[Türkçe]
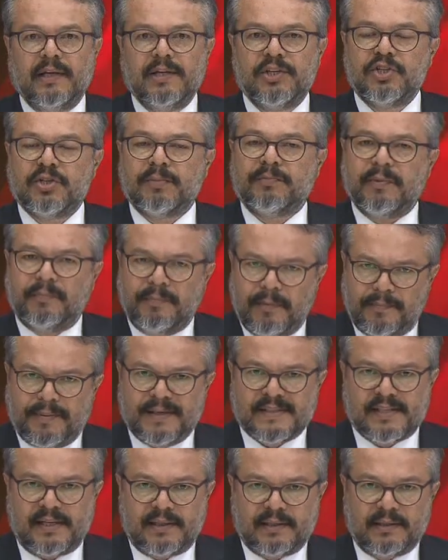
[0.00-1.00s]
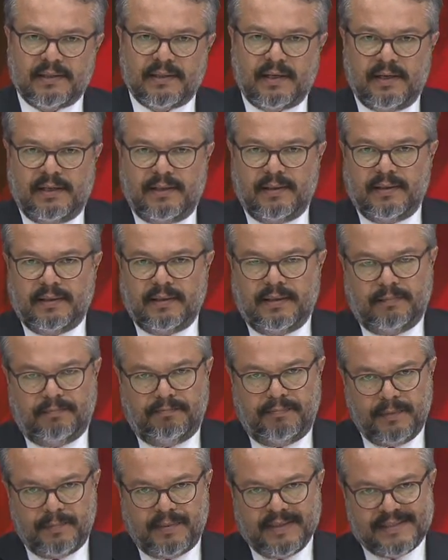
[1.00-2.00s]
Şimdi bir pazarda daha
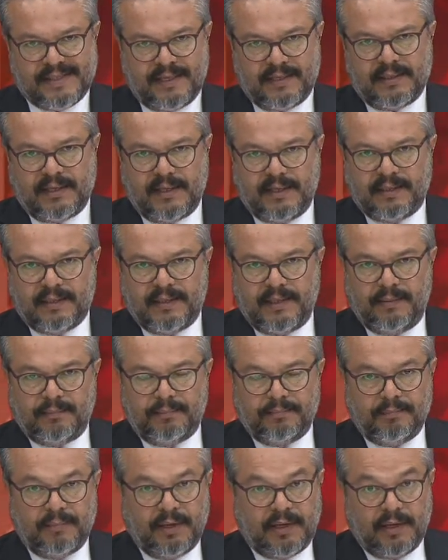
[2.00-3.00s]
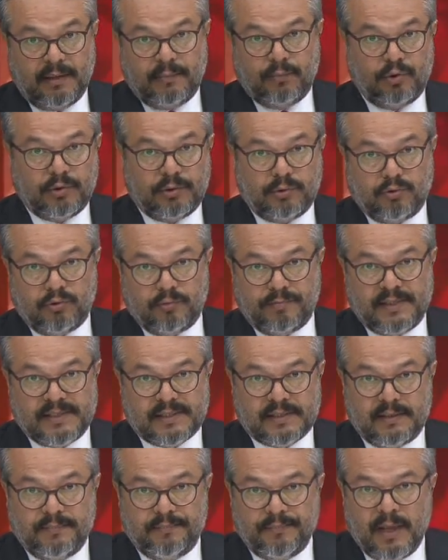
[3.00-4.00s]
bir pazara daha gidelim. Bakalım orada durum
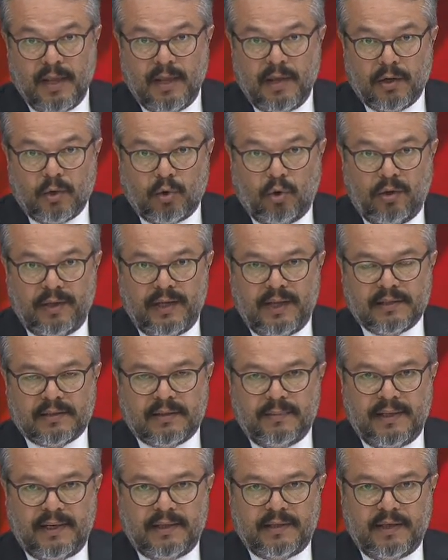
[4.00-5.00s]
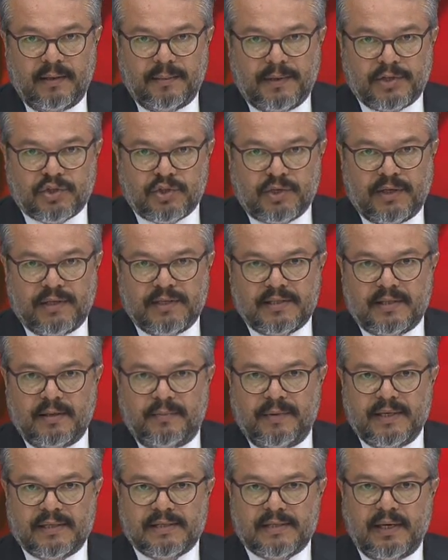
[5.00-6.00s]
nasıl. Konyaaltı Belediye Başkanı
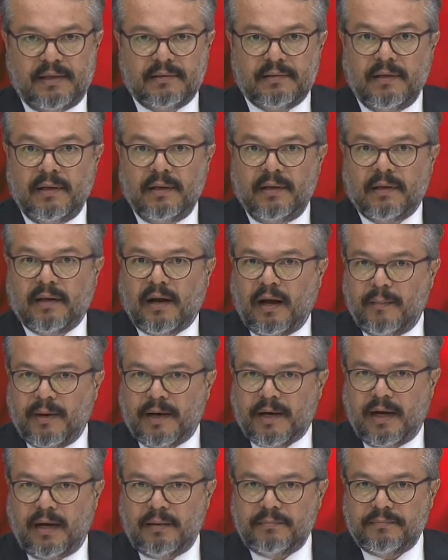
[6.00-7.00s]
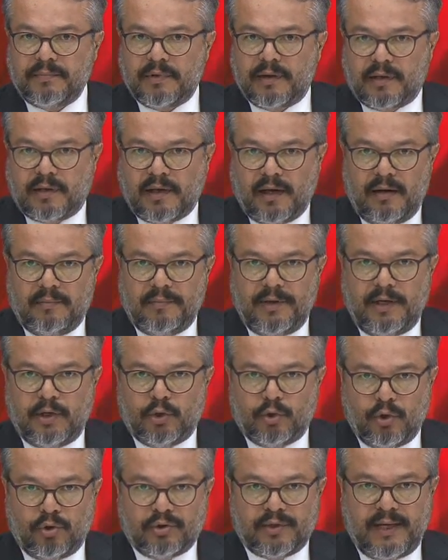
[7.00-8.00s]
Semih Esen, Kaymakam
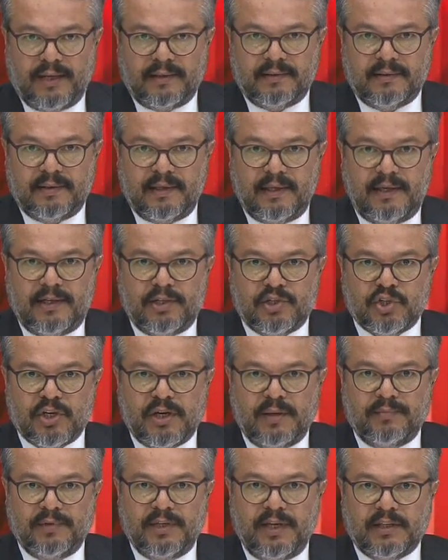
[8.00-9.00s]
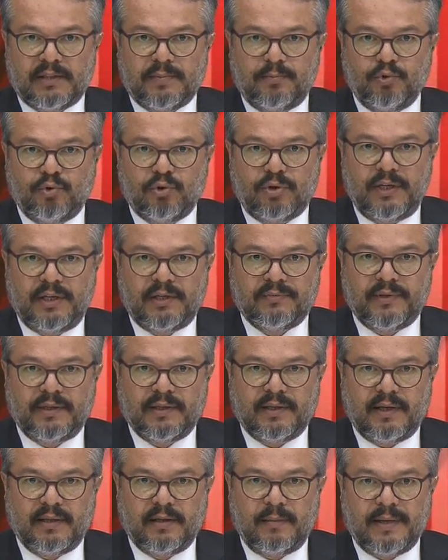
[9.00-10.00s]
Kamil Köten, ilçe Emniyet Müdürü
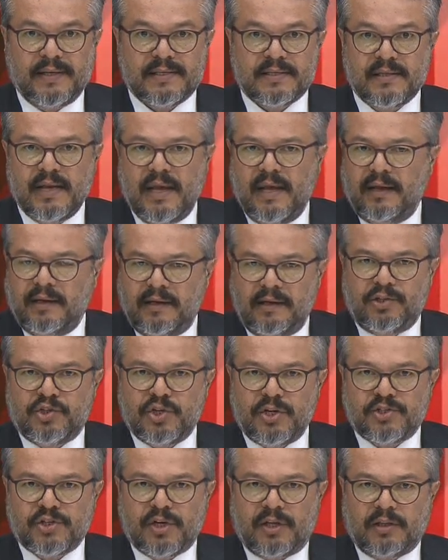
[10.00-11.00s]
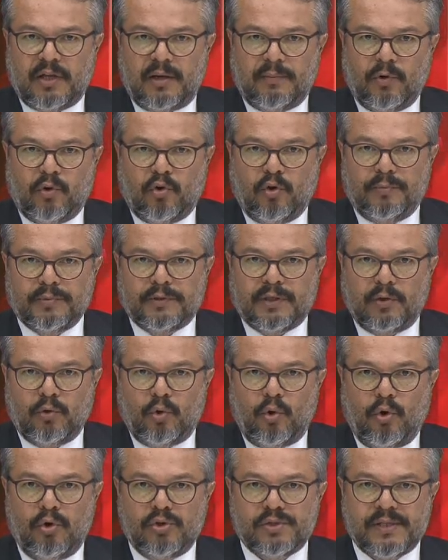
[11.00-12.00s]
İrfan Ağlamaz, ilçe Jandarma
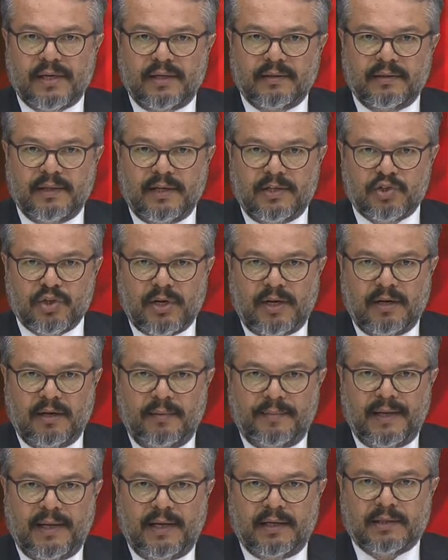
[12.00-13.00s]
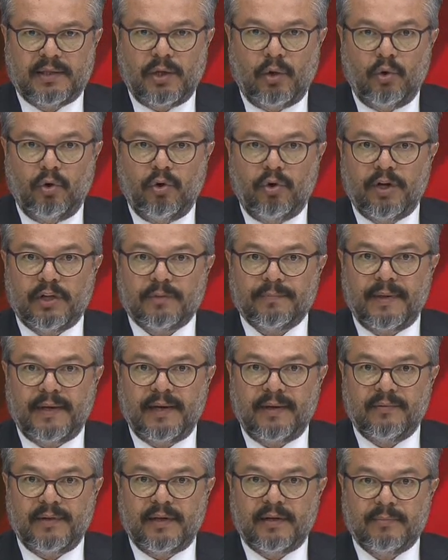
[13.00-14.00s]
Komutanı Özhan Nacar'la birlikte Öğretmen
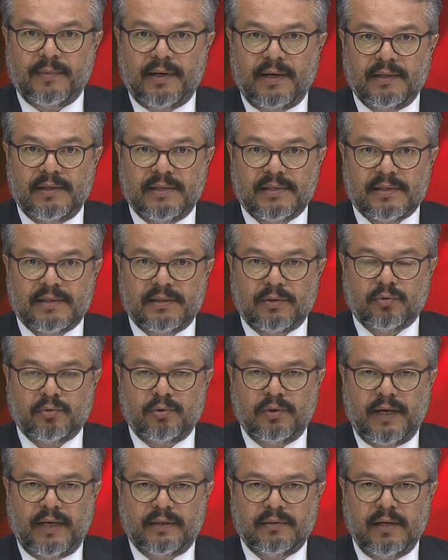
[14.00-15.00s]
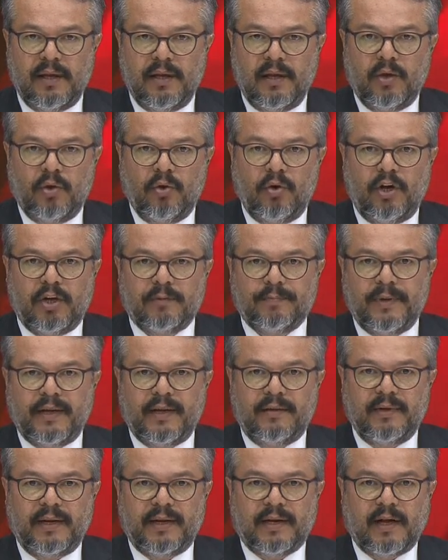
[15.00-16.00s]
Evleri Mahallesi'nde kurulan Öğretmen
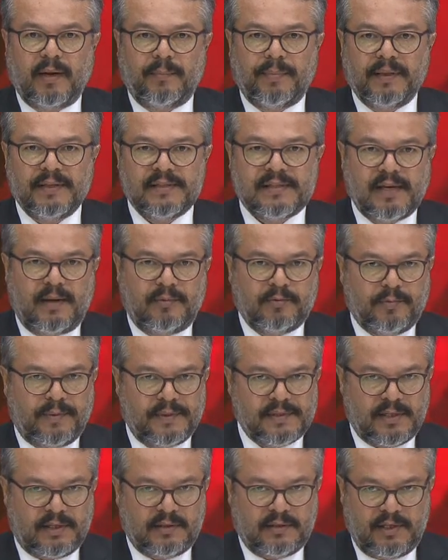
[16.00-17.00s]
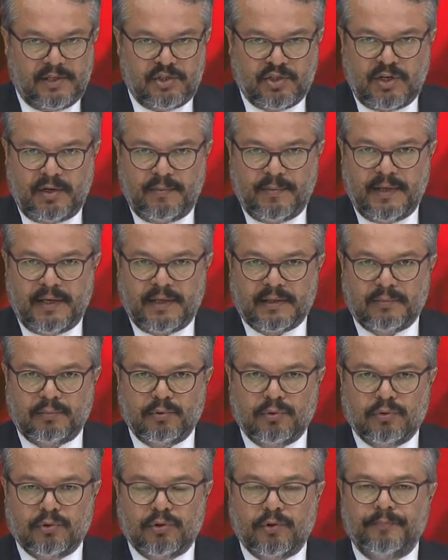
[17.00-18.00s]
Evleri Kapalı Semt Pazarında incelemelerde
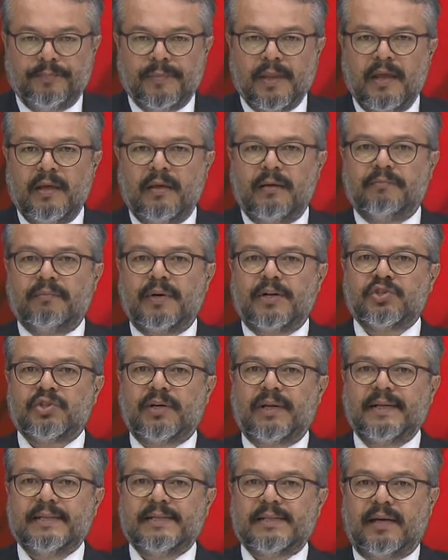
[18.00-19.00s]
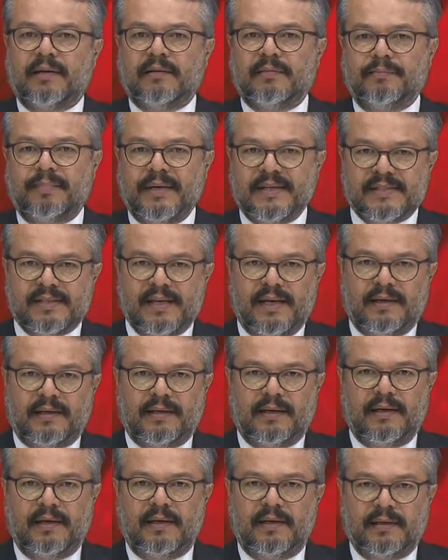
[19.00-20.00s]
bulundu. Başkan Esen, pazar
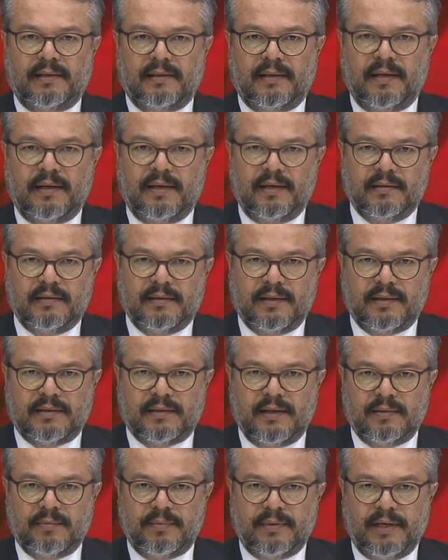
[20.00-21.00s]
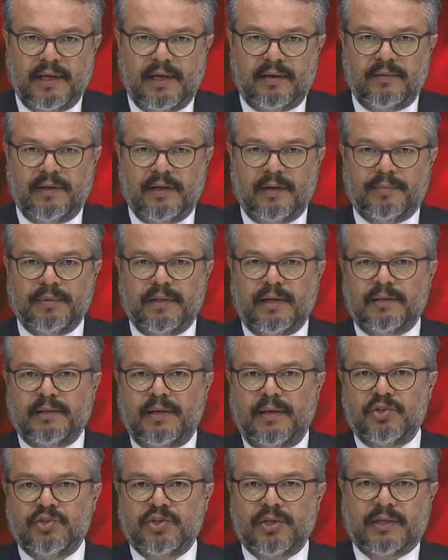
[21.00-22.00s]
yerlerinde alınan tedbirler ve yapılan
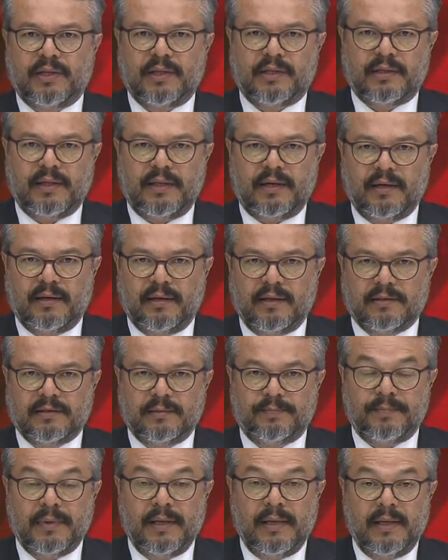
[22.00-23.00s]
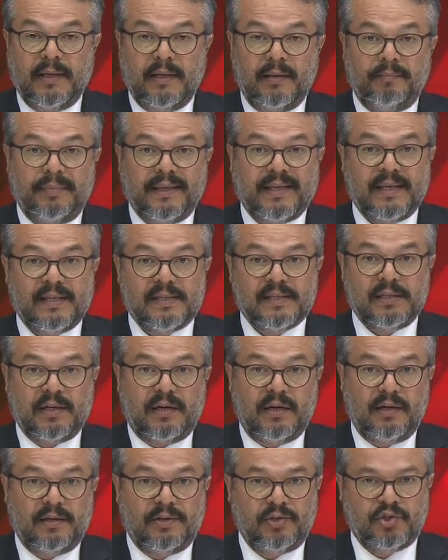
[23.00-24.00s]
değişiklikleri anlatıp bir kez
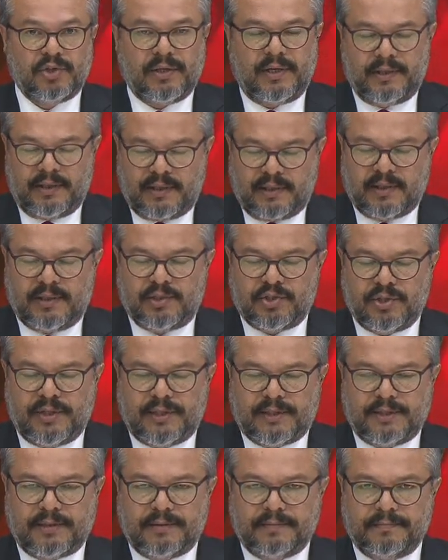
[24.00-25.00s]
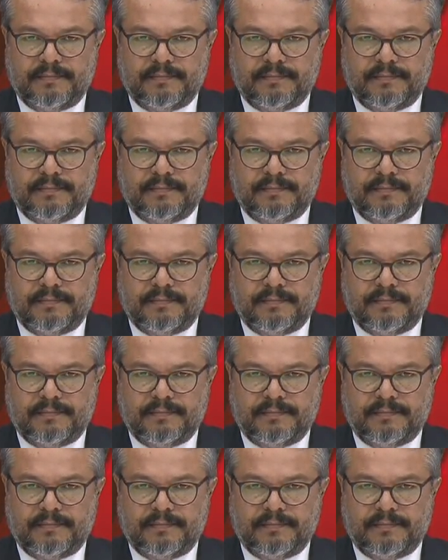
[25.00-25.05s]
daha hijyene dikkat çekti.